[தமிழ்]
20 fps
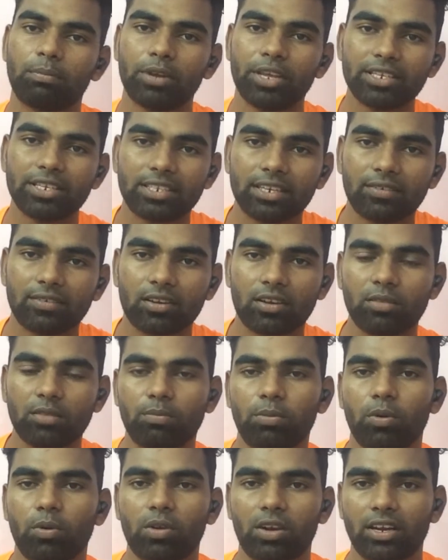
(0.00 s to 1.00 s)
அப்படியே சில பேர்
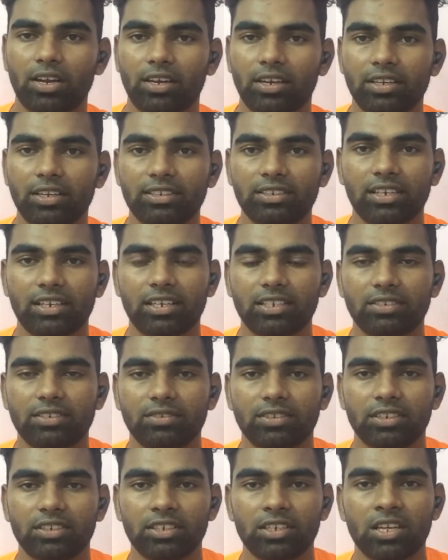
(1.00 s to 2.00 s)
வந்து போடுறாங்க சார்ஜ்
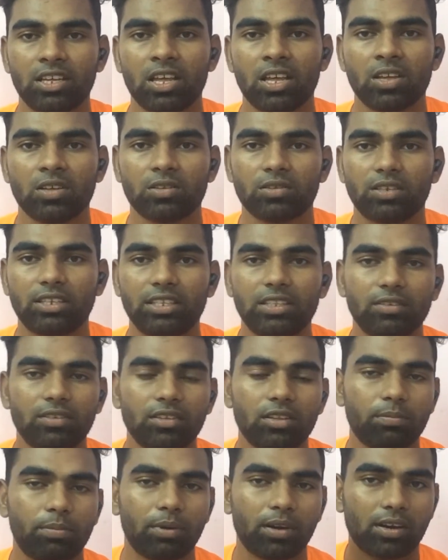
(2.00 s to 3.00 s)
வந்து ஸோ இது
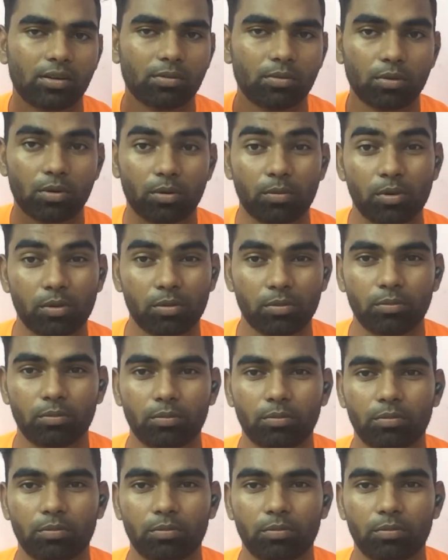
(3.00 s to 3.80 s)
வந்து பண்ணுற மூலமாக